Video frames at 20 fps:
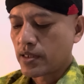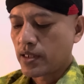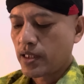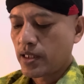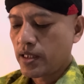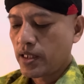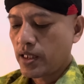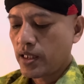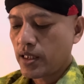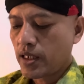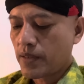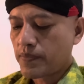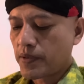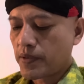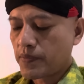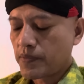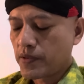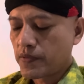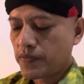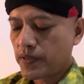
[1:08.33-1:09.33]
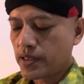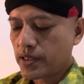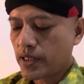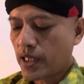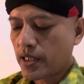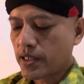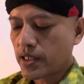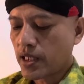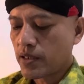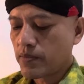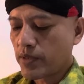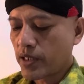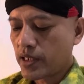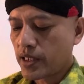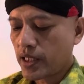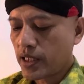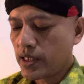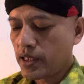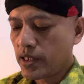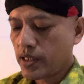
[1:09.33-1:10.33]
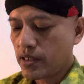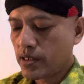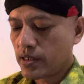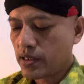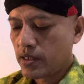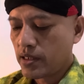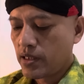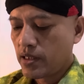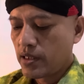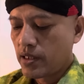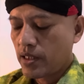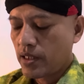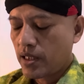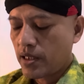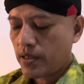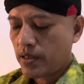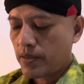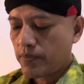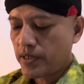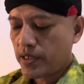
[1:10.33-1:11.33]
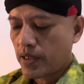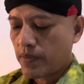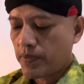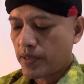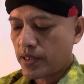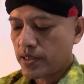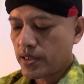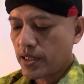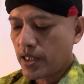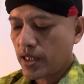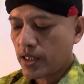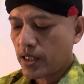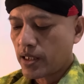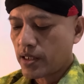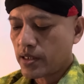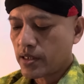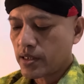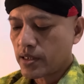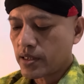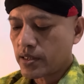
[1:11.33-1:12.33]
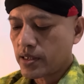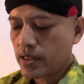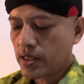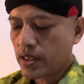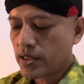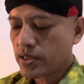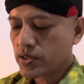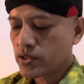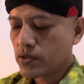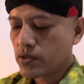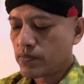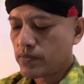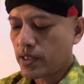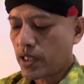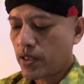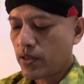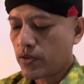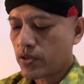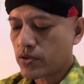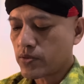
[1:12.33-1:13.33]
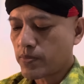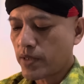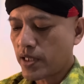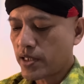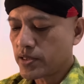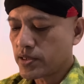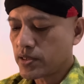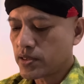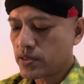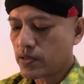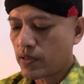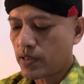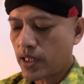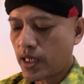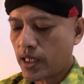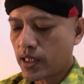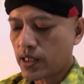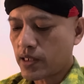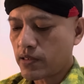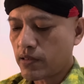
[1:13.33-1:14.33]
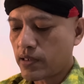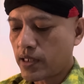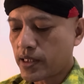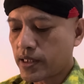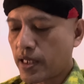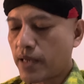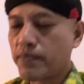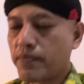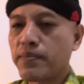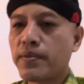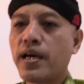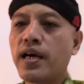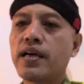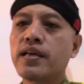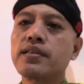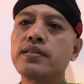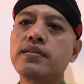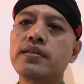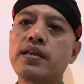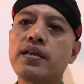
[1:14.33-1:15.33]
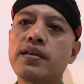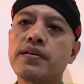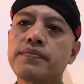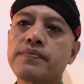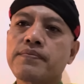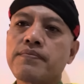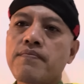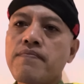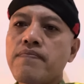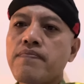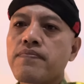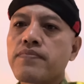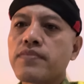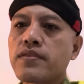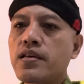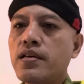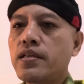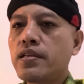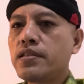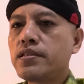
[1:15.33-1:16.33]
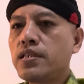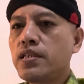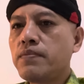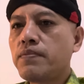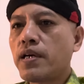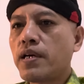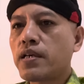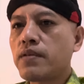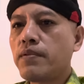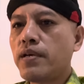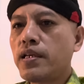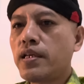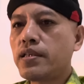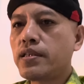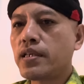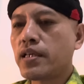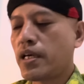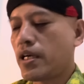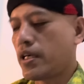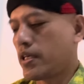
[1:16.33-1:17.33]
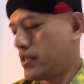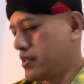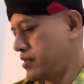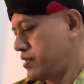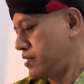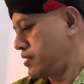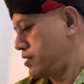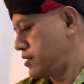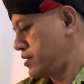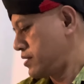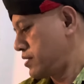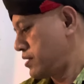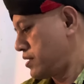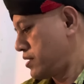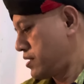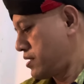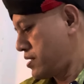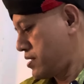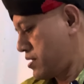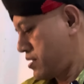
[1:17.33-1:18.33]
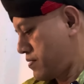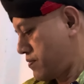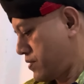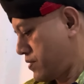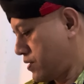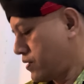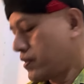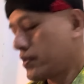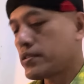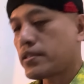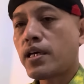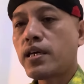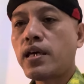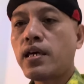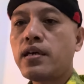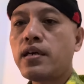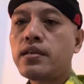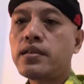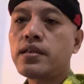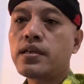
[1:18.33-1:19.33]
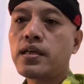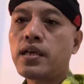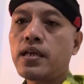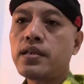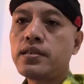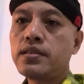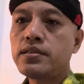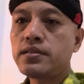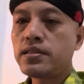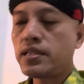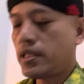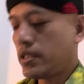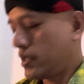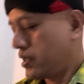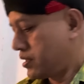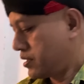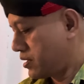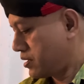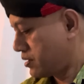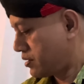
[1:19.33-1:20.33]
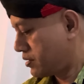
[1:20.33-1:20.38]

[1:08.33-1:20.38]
ini Habib Lutfi ditanyai mengenai uh, pendapatnya ketika sejumlah ormas tolak kelola tambang gitu ya. Jadi sini bagaimana dengan menurut saya ya dengan licik itu.